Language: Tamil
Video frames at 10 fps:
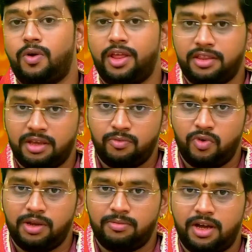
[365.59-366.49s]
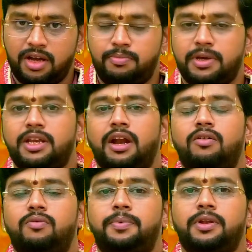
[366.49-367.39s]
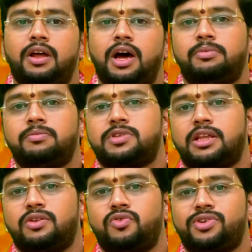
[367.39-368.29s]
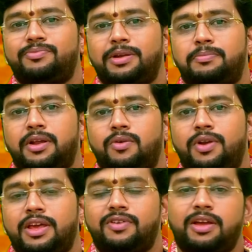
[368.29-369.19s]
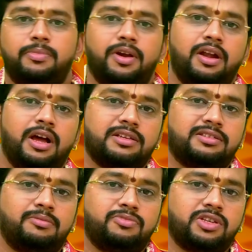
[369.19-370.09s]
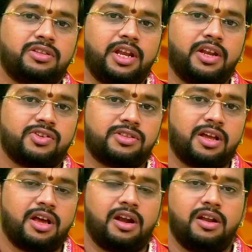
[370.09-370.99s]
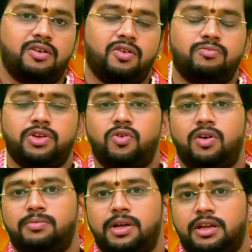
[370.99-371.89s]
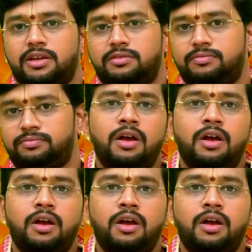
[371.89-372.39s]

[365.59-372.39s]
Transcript: குழந்தை மூலியமாக பெரிய அளவுக்கு லாபம் சந்தோஷம் ஏற்படக்கூடிய வாய்ப்புகள் ஹஸ்தம் சித்திரை நட்சத்திரக்காரர்களுக்கு ரொம்ப யோகமாக இருக்குது